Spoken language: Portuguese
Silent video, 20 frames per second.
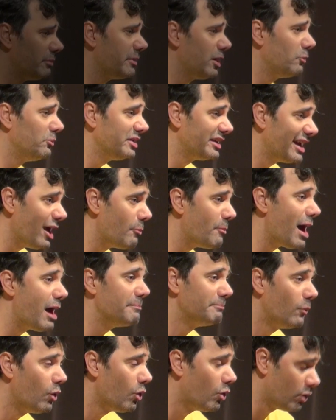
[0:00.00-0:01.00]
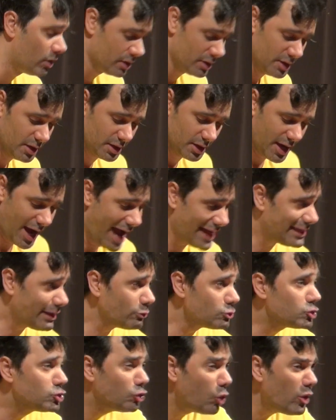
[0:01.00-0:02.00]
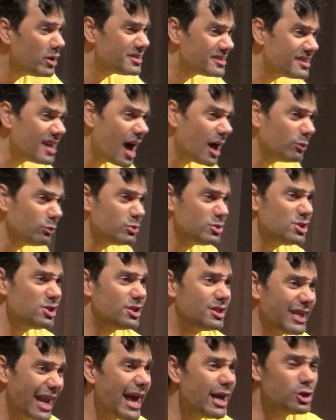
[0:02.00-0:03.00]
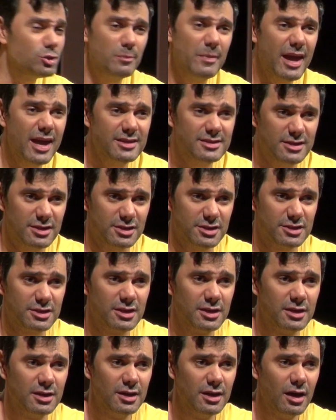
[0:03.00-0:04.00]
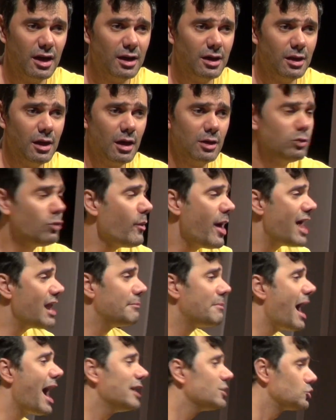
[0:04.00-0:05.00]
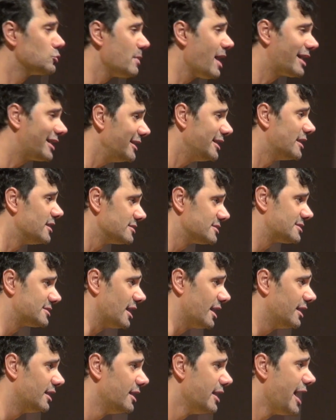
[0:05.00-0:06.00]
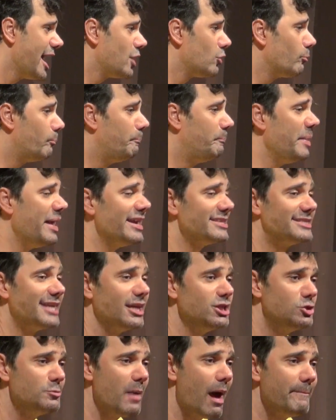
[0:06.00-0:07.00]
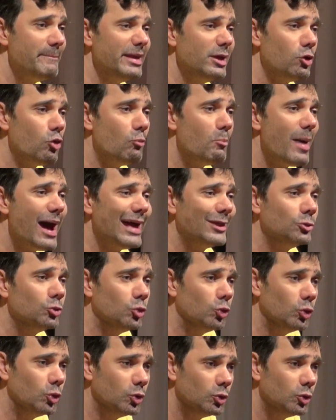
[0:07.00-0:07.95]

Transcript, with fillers: também, o Miguel amou até os dois anos e três meses não era mais uma criança, era um piercing de mamilo humano.